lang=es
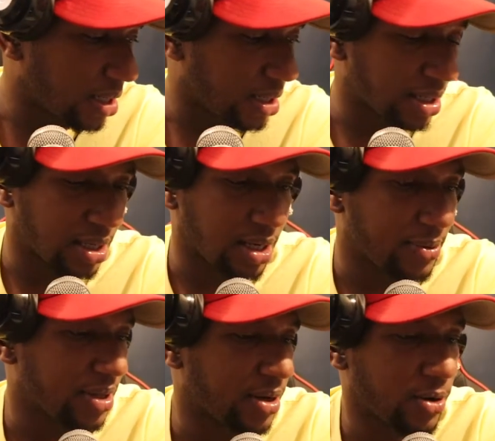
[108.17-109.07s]
eh, el
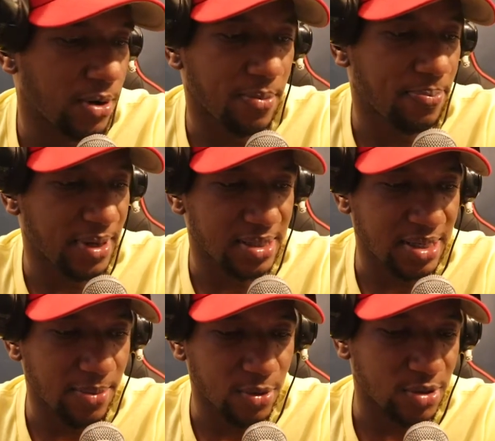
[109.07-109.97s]
video
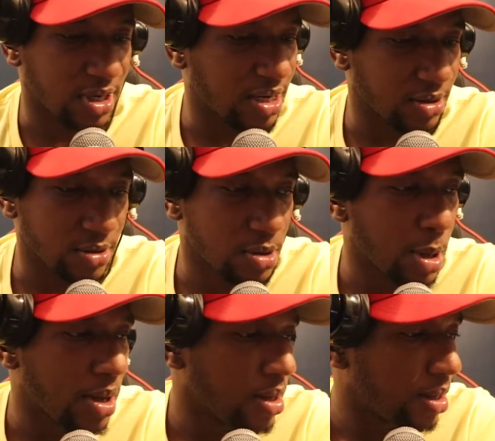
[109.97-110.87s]
empieza mostrando
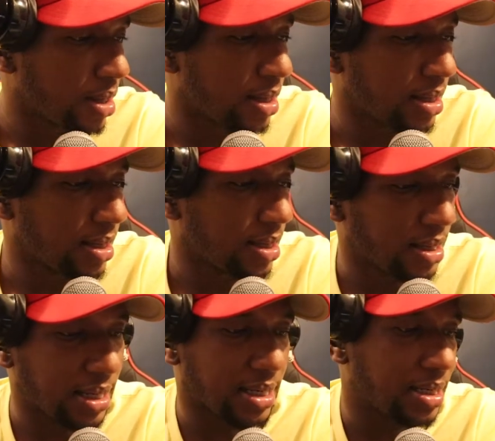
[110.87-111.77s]

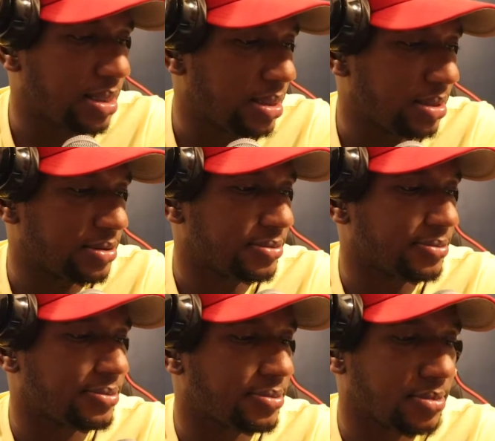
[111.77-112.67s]

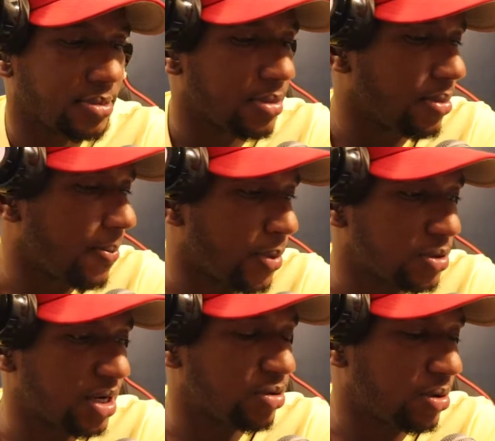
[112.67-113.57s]
el
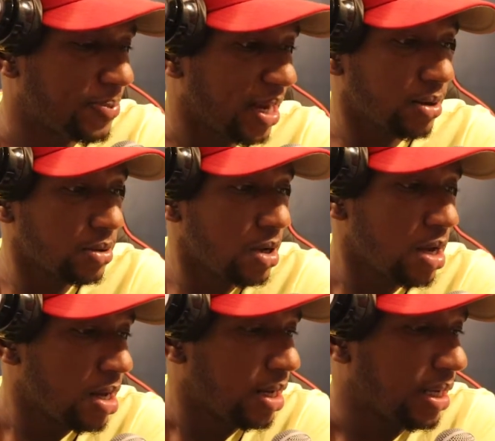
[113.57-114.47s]
mostrando el piano.
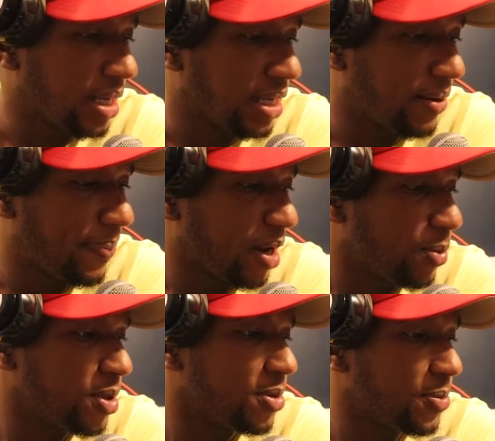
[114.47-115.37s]
Y el
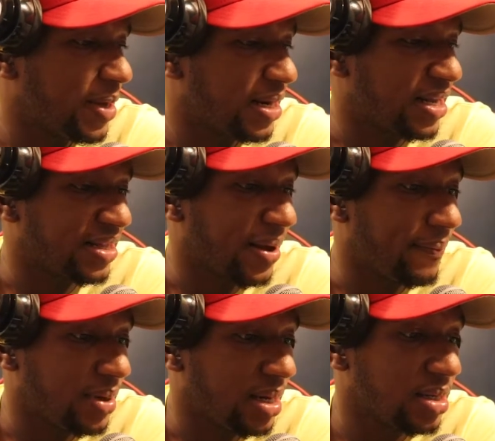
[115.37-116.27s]
piano podemos ver que
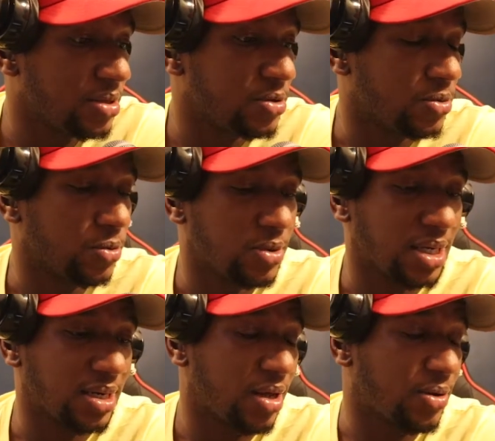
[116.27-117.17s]
también es un
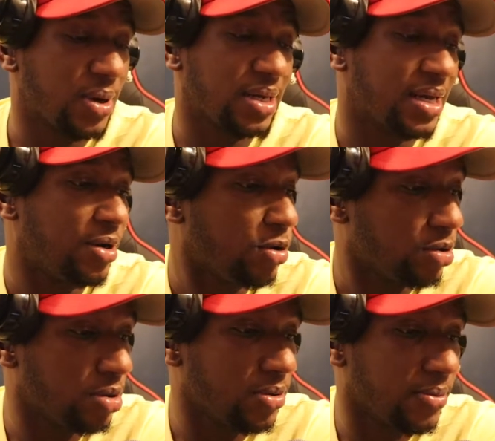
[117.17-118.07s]
teclado igual que el
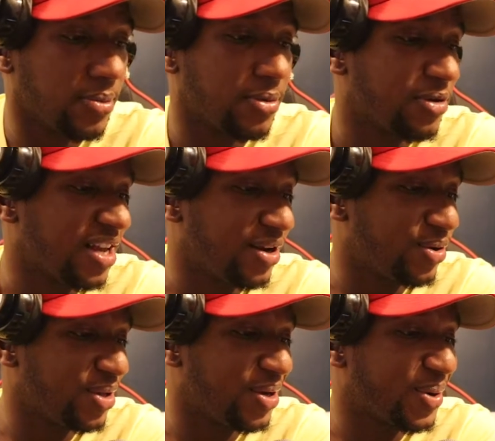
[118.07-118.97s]
otro, que
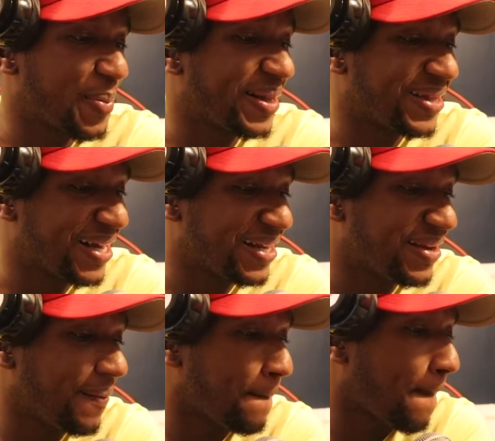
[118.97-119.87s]
no tiene una
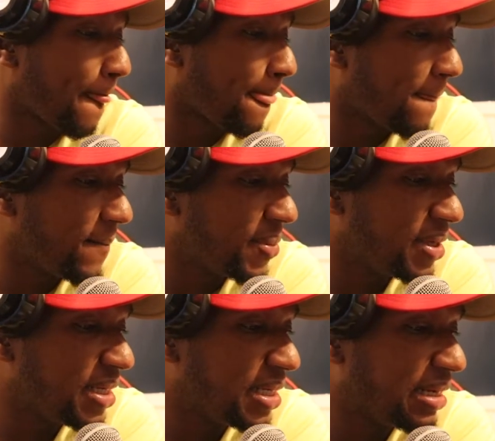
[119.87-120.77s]
pantalla.
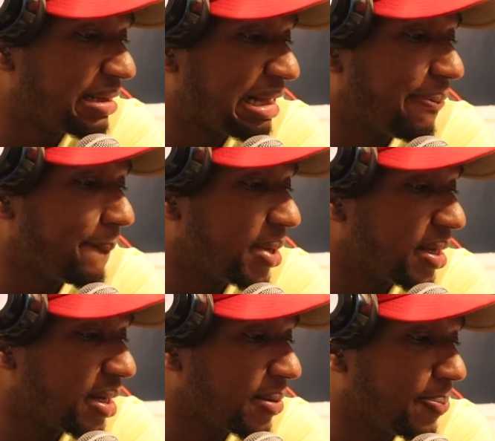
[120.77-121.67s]
Y que
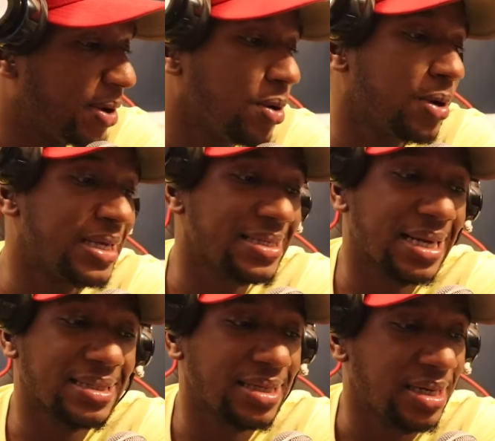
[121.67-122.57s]
también, pero
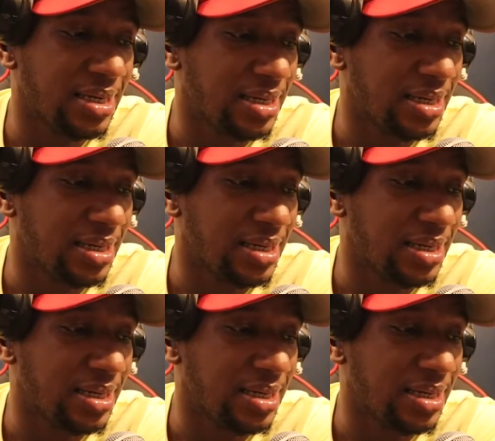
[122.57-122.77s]
quizás